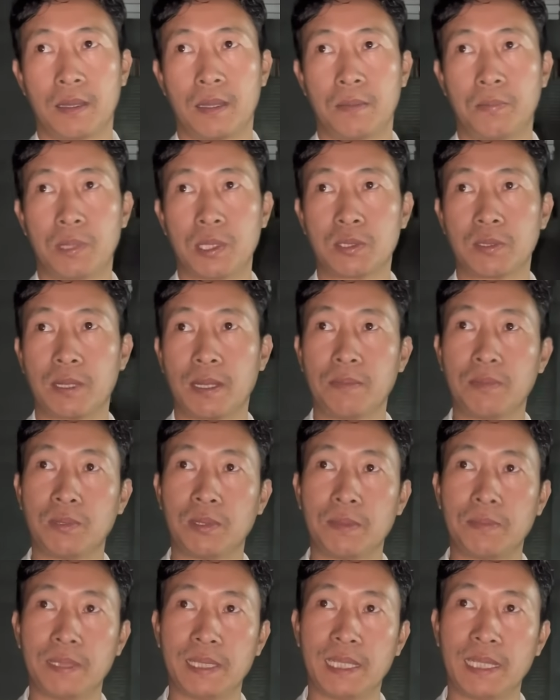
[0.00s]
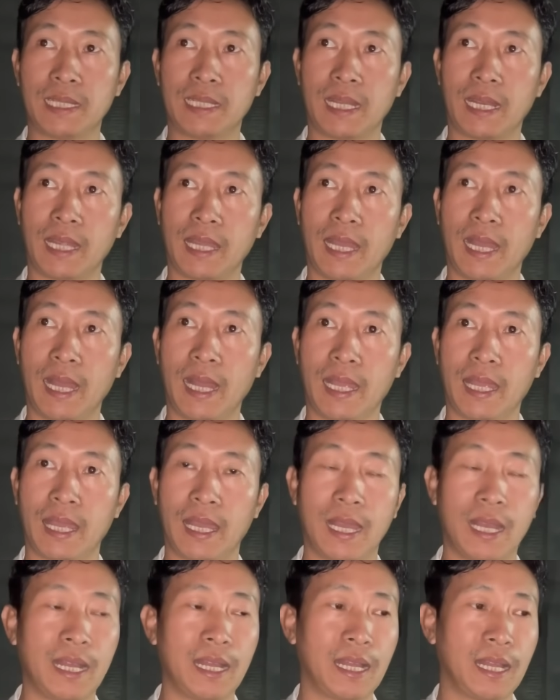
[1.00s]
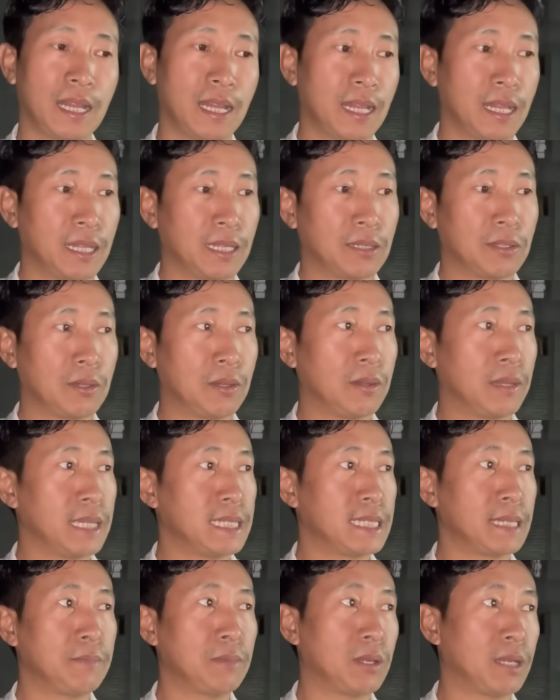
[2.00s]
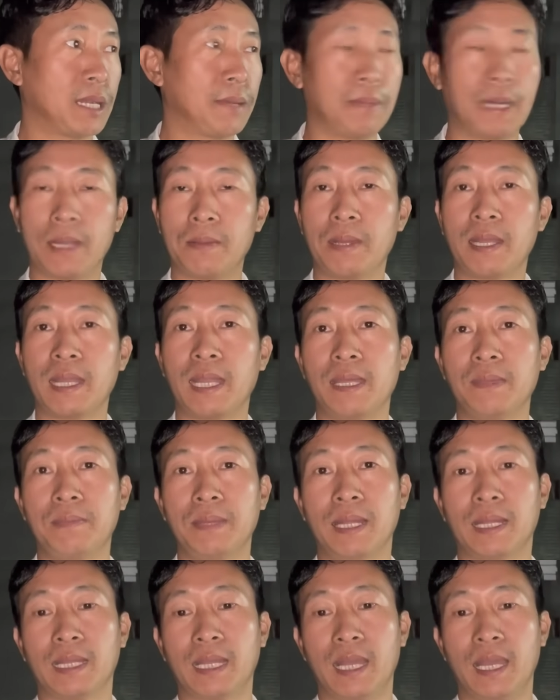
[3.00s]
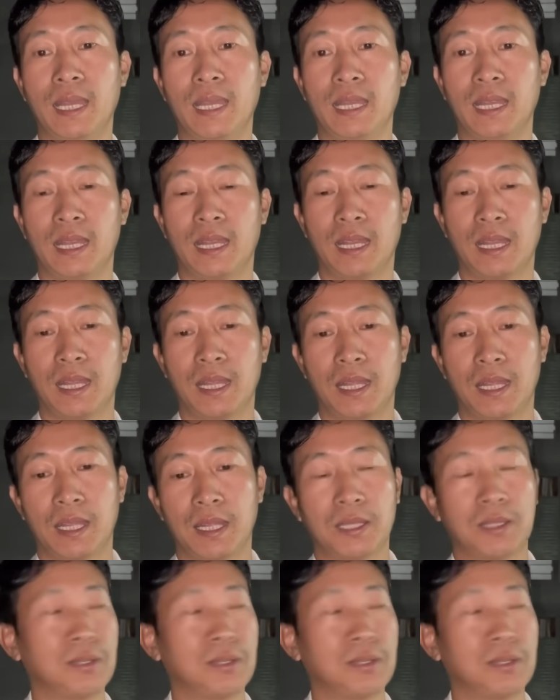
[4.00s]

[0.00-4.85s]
परशुराम कुंड विजिट करके आ गया तो ऐसा मौका बार बार नहीं मिलता है हम्म, हम्म।